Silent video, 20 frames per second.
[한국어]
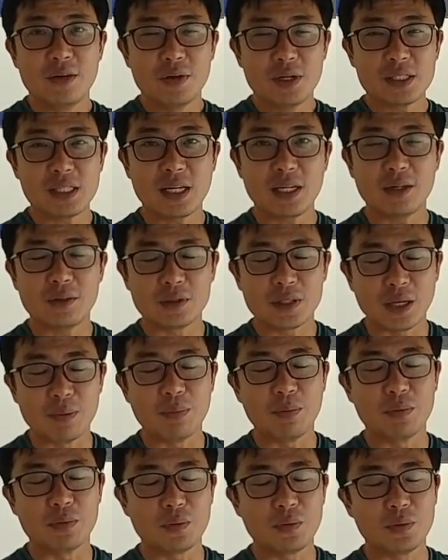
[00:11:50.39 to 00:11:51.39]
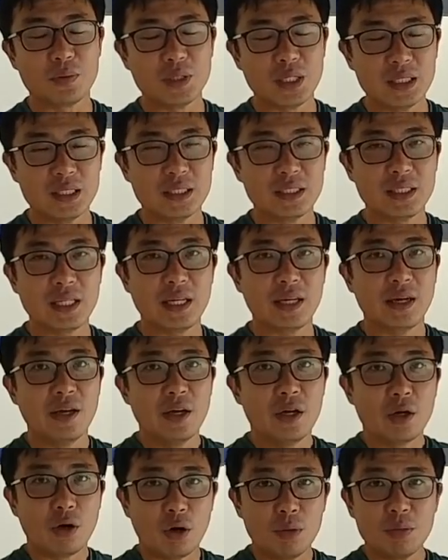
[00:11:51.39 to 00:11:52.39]
회사라고 다 보고는
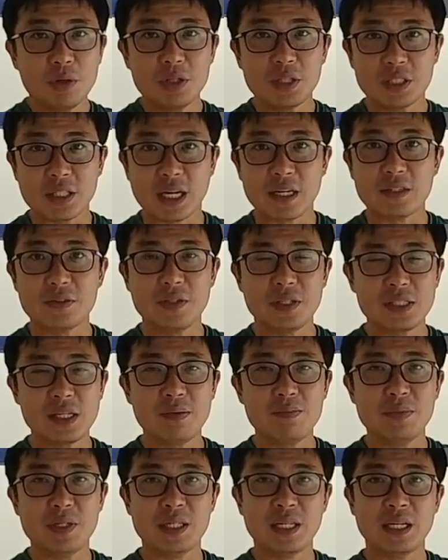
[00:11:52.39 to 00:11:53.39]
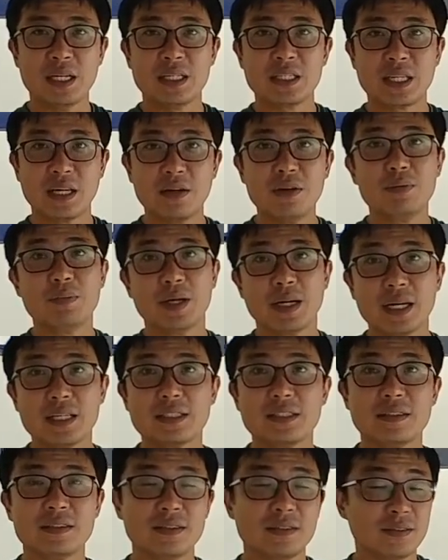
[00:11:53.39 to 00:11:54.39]
있는데 엄연히 다른 회사입니다. 계열만
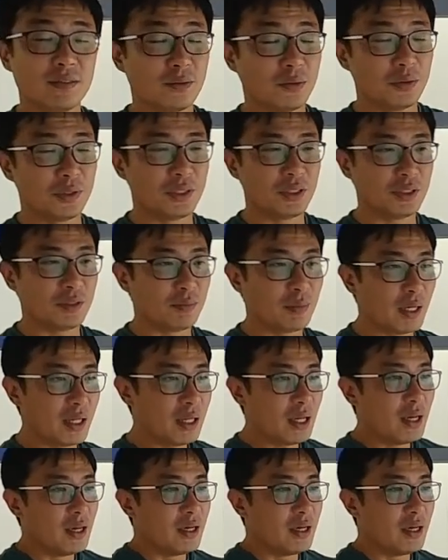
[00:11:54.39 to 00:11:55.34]
같은 곳이지만